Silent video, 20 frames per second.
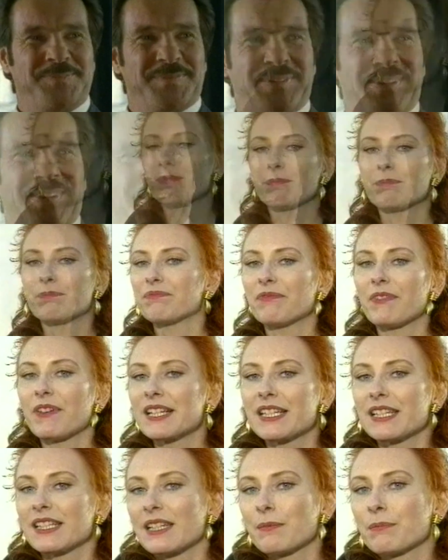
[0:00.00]
Ich
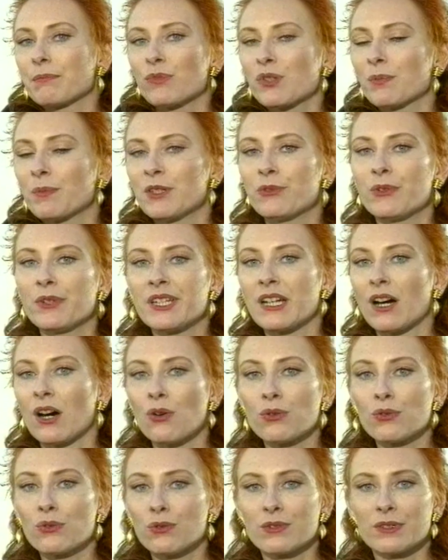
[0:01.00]
weiß nicht, dem muss man nur in die
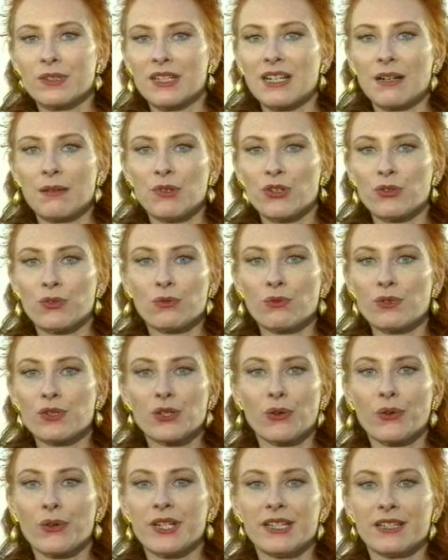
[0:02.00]
Augen gucken, dann kann man schon
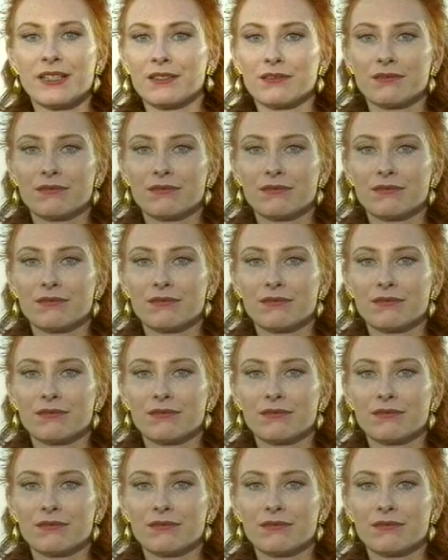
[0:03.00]
losheulen.